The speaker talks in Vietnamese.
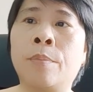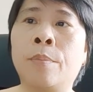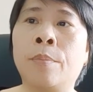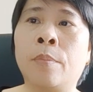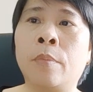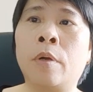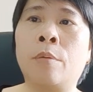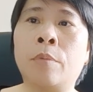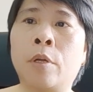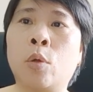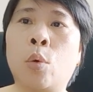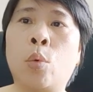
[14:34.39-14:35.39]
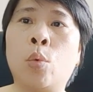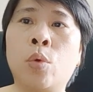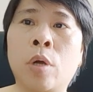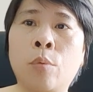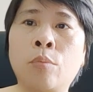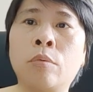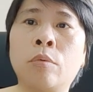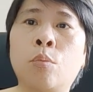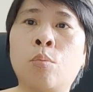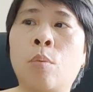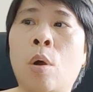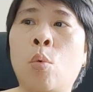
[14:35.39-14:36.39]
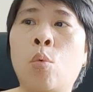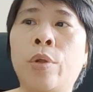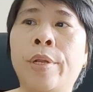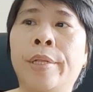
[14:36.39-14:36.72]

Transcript: không đầy đủ, không đúng mẫu quy định